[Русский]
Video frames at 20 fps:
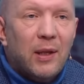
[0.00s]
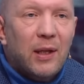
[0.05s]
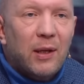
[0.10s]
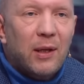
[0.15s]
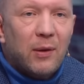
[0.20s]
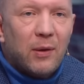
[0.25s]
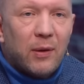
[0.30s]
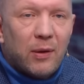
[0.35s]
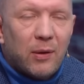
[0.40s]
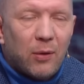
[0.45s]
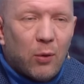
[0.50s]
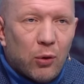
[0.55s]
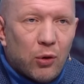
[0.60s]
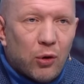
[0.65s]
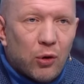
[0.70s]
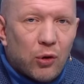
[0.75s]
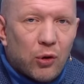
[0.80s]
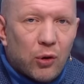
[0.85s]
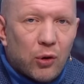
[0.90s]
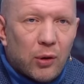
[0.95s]
Ты
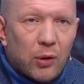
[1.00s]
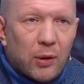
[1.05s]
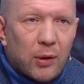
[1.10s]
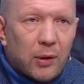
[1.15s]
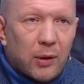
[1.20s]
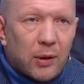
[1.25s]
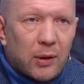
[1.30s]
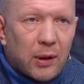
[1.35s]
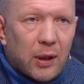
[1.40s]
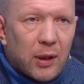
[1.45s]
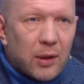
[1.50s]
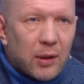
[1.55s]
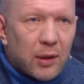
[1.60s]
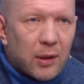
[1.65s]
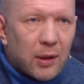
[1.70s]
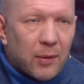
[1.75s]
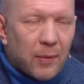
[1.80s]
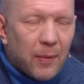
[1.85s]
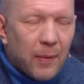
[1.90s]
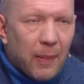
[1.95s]
хочешь, э, так сказать,
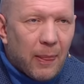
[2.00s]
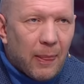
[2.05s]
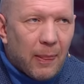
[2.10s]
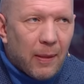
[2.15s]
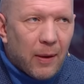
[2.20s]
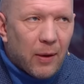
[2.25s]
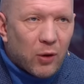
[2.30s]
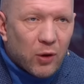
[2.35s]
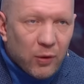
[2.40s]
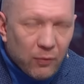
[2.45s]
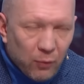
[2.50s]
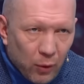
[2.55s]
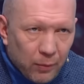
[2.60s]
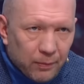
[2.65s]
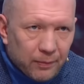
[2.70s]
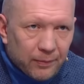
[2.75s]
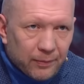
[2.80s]
да, чего?